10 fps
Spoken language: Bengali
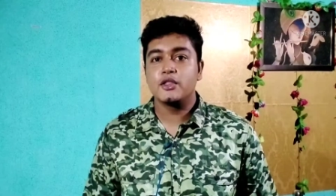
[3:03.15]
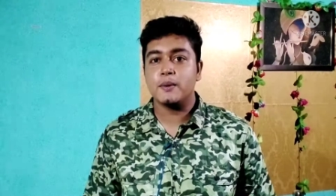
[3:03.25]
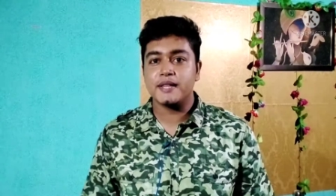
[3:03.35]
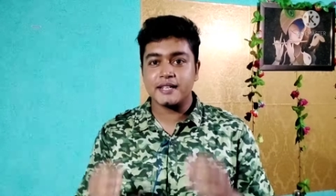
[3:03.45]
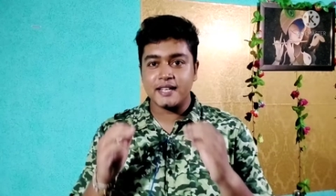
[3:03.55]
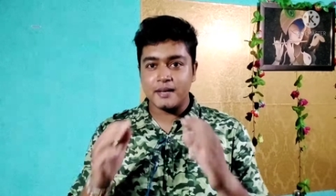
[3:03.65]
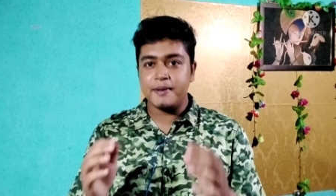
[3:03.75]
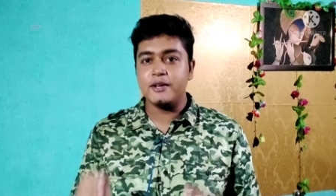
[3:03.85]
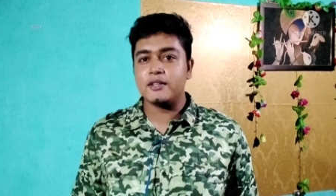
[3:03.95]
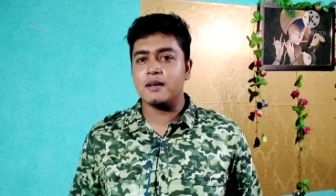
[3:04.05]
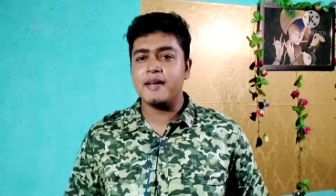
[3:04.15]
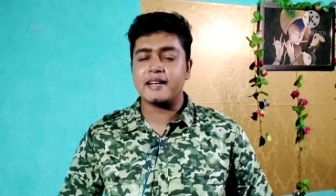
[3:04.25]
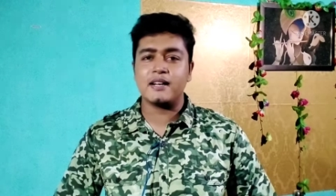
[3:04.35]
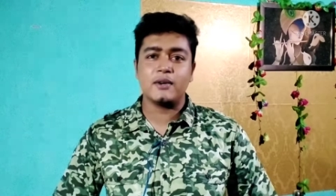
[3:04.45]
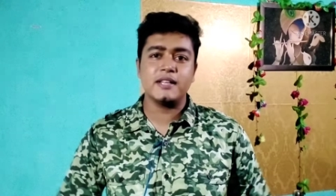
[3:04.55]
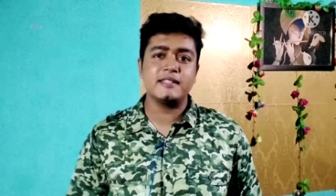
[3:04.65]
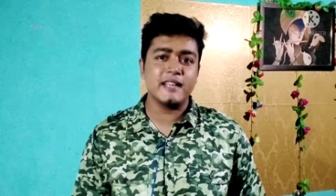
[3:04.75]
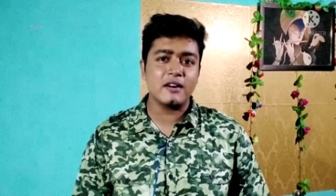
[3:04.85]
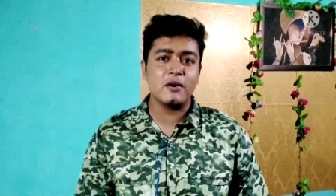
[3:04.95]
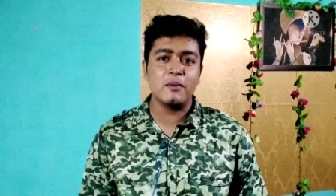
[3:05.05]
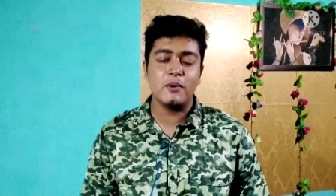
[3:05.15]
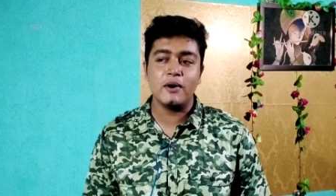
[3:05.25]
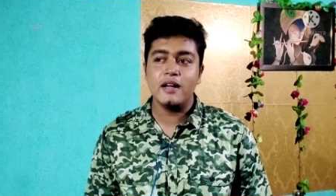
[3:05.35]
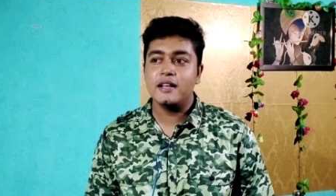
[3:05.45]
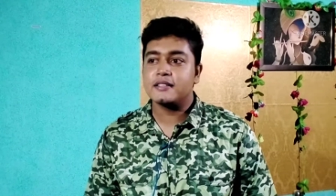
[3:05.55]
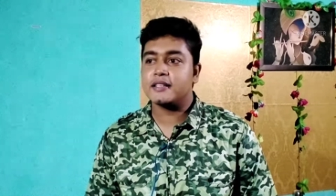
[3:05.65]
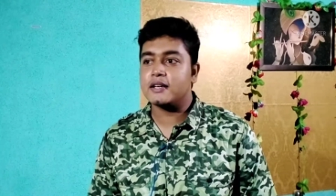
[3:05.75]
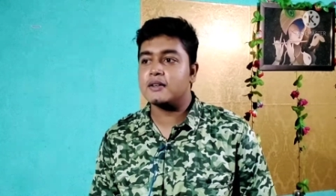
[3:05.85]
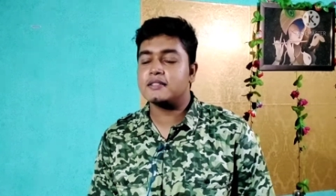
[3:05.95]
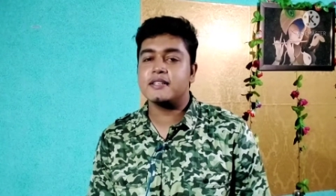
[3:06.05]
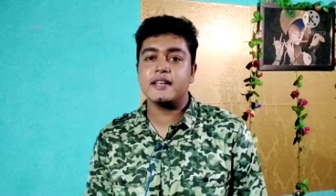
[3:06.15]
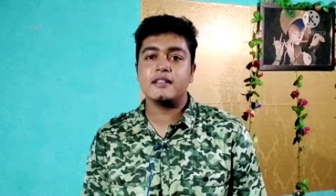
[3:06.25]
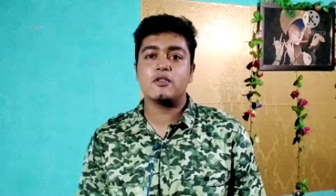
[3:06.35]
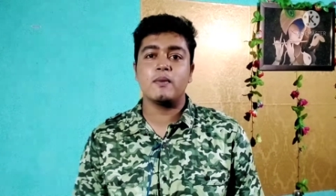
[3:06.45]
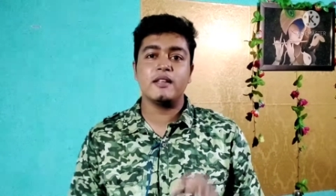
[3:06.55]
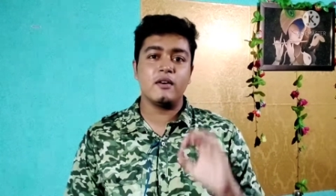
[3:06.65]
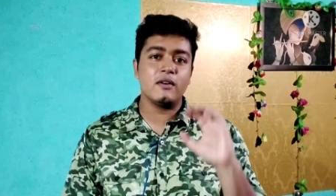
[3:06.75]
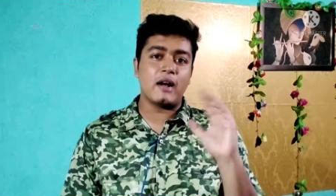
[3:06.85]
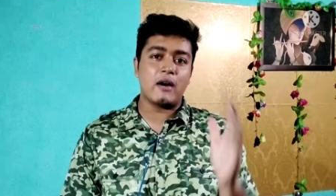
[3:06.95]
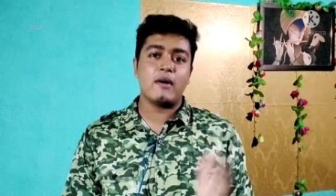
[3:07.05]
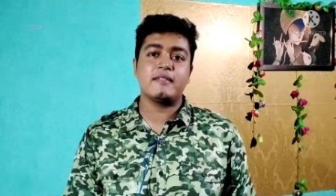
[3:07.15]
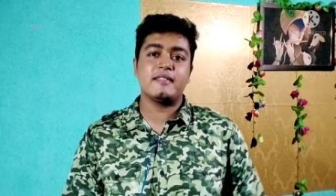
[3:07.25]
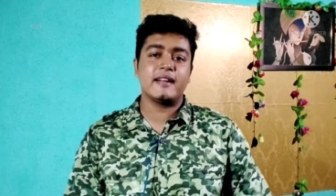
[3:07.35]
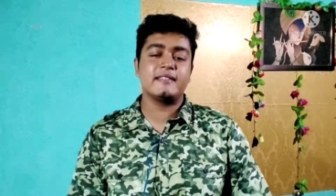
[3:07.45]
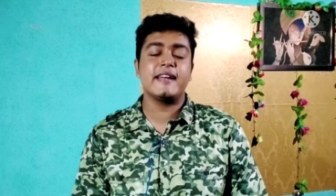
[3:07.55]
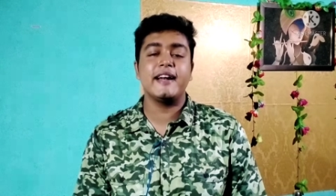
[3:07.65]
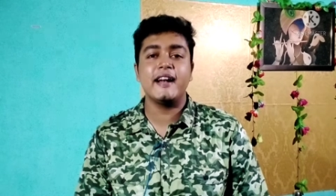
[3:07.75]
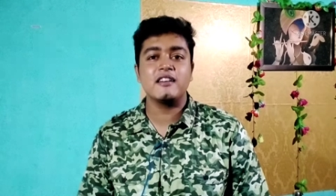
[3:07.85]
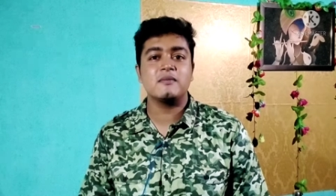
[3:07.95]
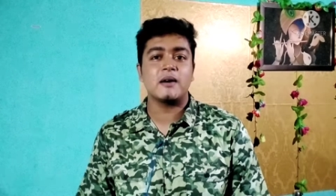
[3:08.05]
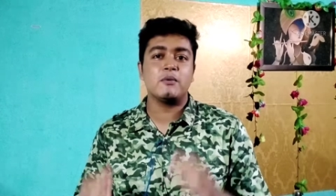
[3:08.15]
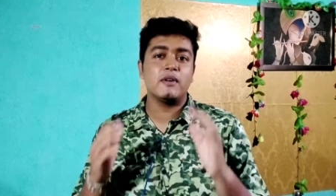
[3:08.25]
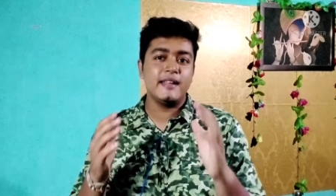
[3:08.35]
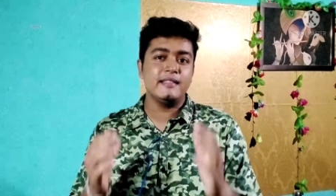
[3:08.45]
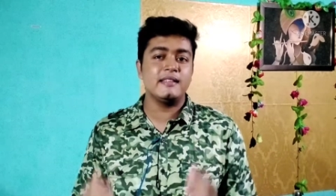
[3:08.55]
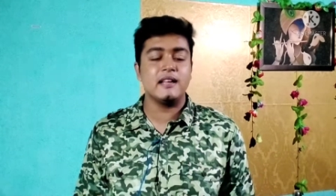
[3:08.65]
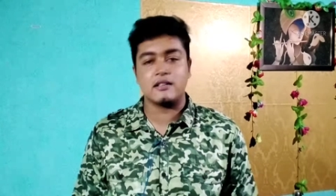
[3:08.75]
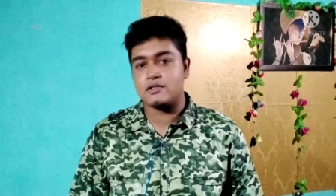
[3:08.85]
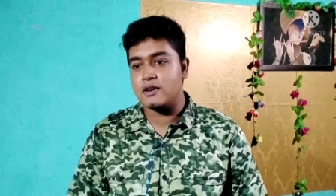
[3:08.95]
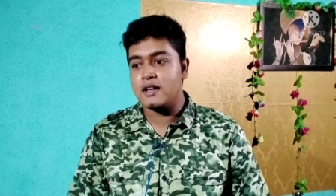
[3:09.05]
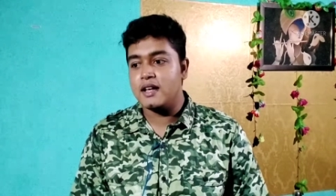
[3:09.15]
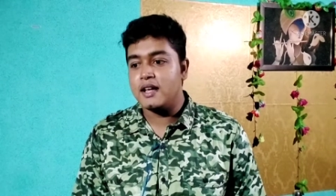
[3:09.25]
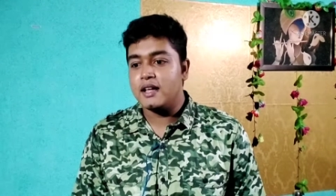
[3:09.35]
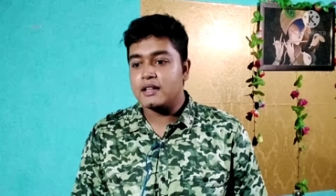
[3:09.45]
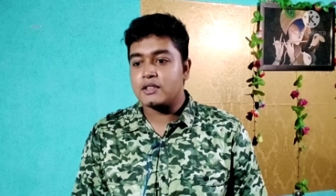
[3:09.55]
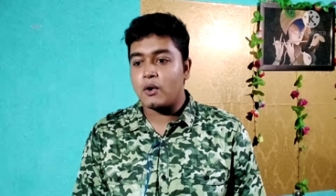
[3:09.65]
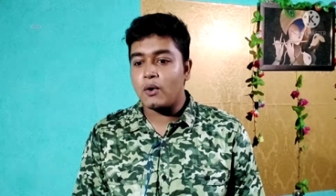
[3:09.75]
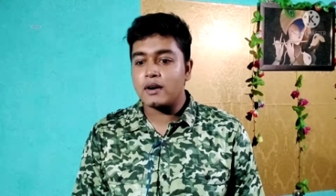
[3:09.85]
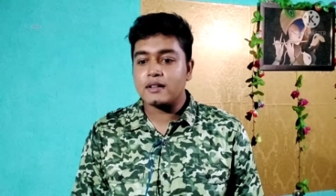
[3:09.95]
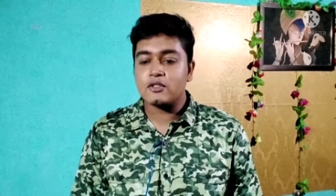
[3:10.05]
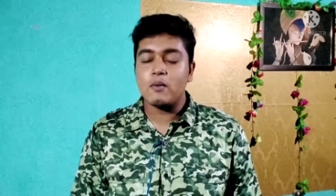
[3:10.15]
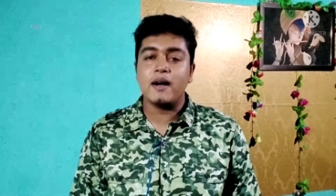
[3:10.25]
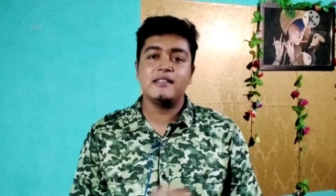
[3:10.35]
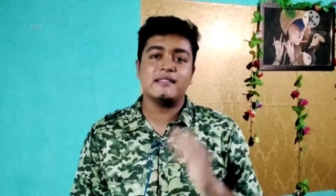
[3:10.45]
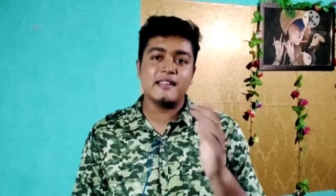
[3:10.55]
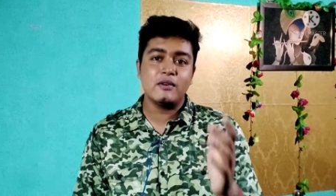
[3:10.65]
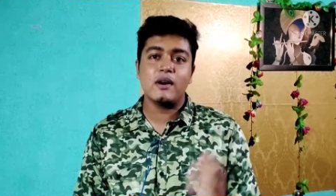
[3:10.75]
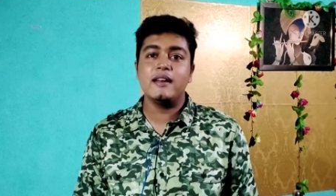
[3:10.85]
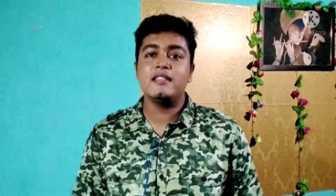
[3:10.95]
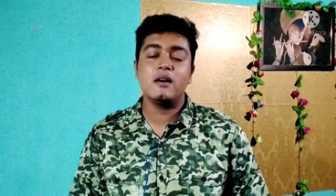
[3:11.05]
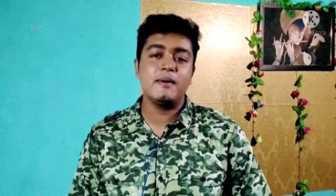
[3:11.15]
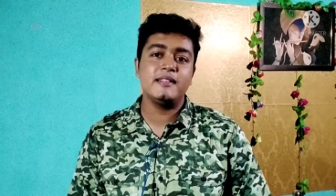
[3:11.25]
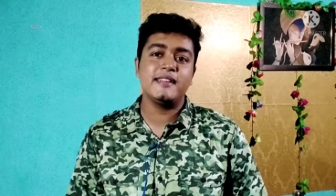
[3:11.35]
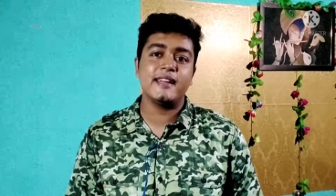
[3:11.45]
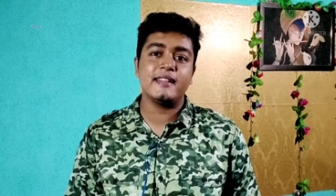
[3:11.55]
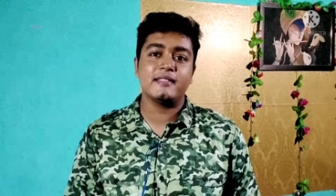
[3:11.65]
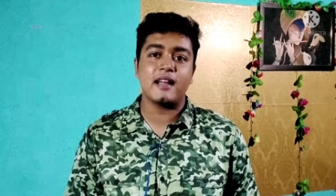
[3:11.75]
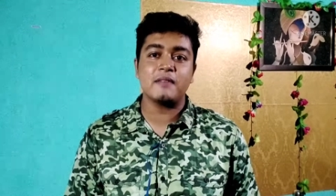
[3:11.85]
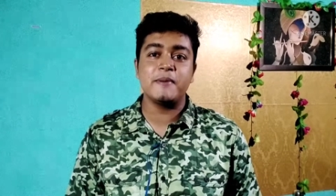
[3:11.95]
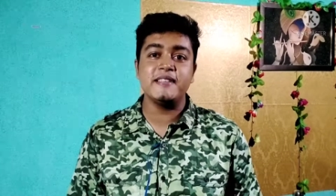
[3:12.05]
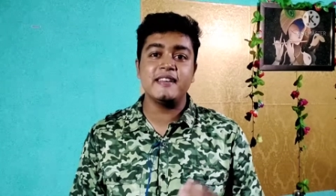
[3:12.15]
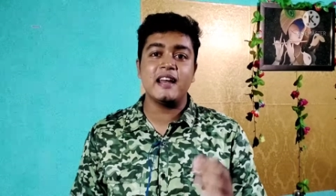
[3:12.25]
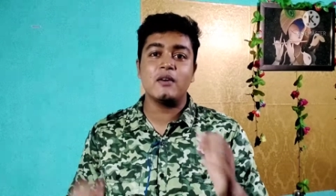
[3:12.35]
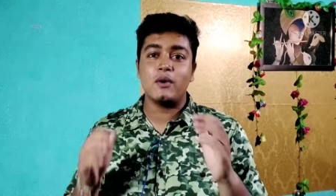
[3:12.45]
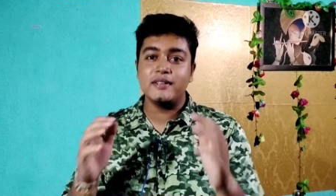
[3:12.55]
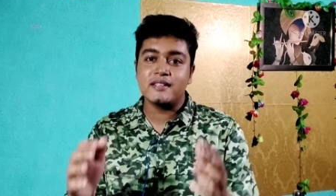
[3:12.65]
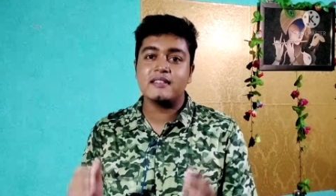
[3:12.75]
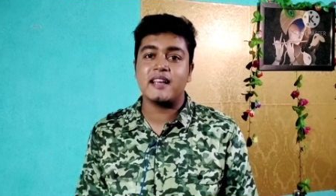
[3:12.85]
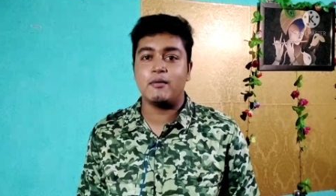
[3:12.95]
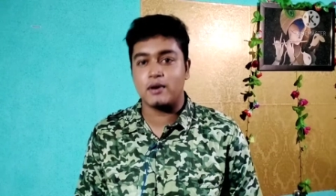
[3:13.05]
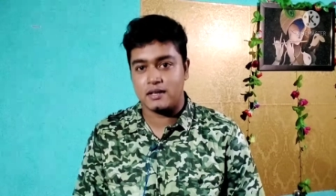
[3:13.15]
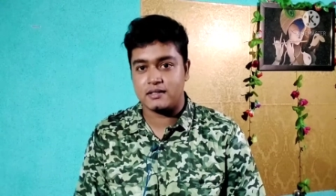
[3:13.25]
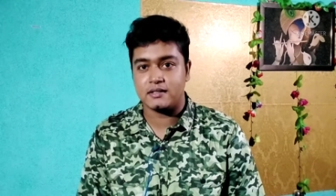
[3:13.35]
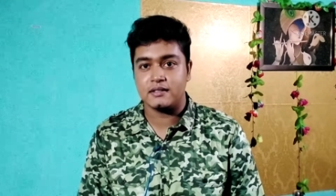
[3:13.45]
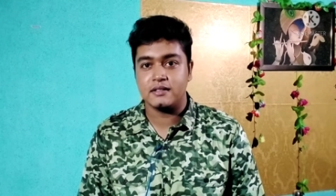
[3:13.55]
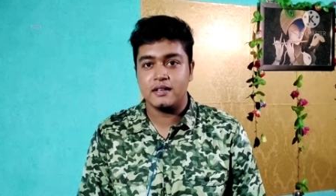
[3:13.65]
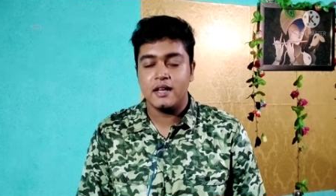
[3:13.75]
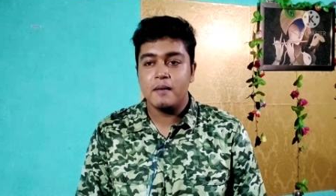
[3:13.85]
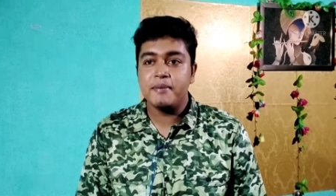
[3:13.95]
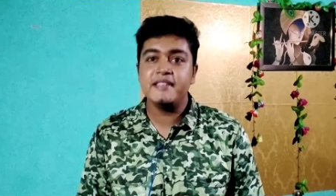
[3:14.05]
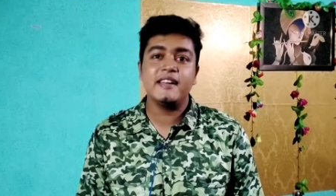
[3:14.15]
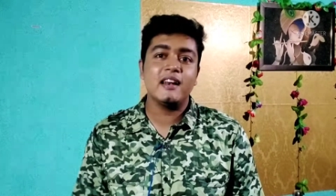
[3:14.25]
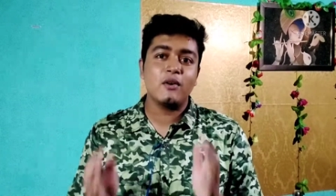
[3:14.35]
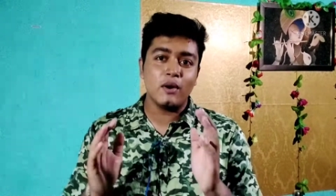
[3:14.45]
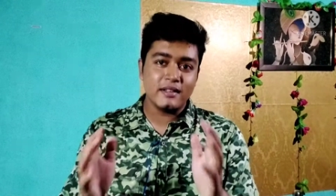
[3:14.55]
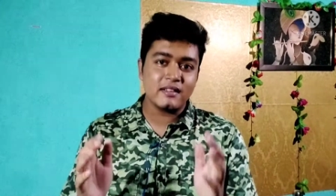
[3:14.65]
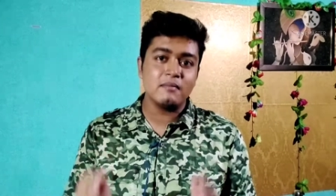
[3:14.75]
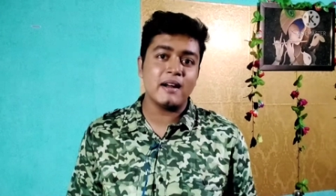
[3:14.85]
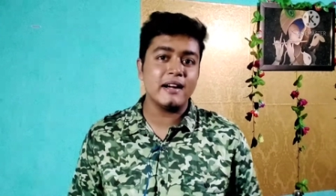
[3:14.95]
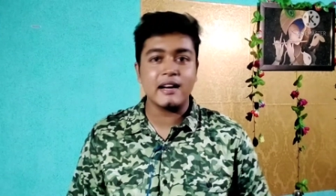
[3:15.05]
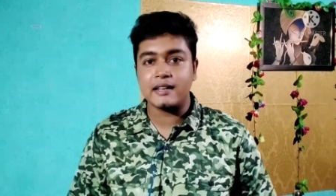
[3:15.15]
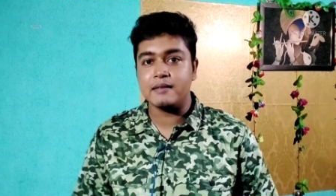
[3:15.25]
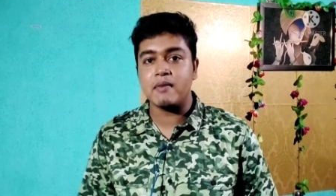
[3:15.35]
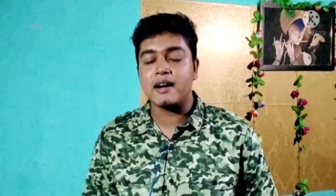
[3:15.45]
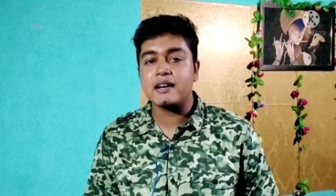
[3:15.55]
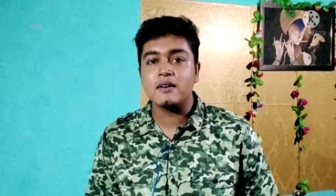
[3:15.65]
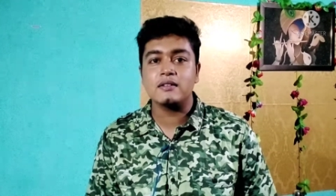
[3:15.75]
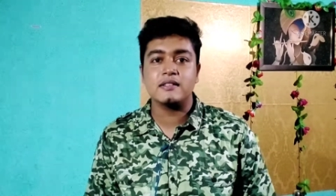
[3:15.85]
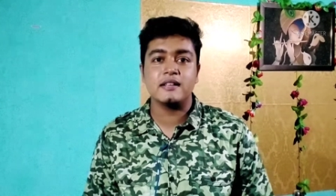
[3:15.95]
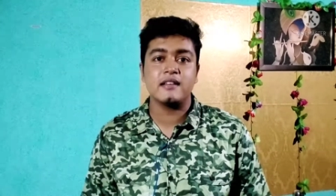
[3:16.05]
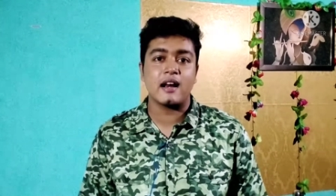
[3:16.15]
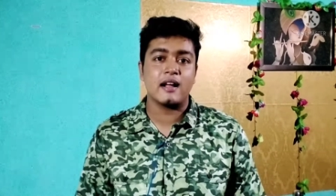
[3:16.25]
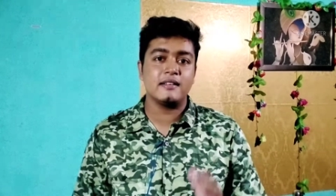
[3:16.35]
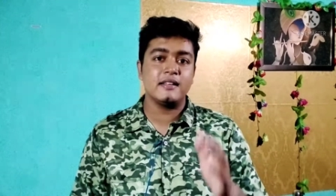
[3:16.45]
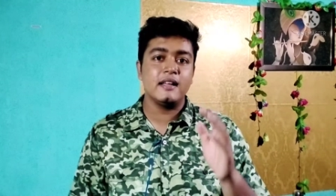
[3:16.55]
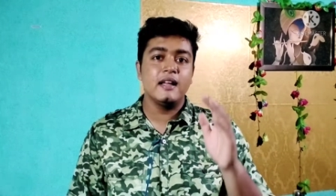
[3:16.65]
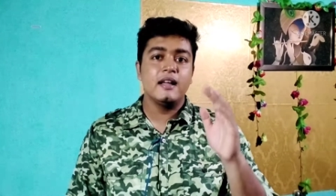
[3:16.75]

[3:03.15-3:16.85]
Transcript: তোমাদেরকে এই ভিডিওতে আমি একটা কথাই শেয়ার করব সেটা হচ্ছে তোমরা যখন কারো কাছ থেকে সেকেন্ড হ্যান্ড স্মার্টফোন কিনতে যাচ্ছ তখন তোমাকে যাচাই করে নিতে হবে যে তার ফিজিক্যাল কন্ডিশন কেমন আছে ফিজিক্যাল কন্ডিশন মানেটা কি মানেটা হচ্ছে যার কাছে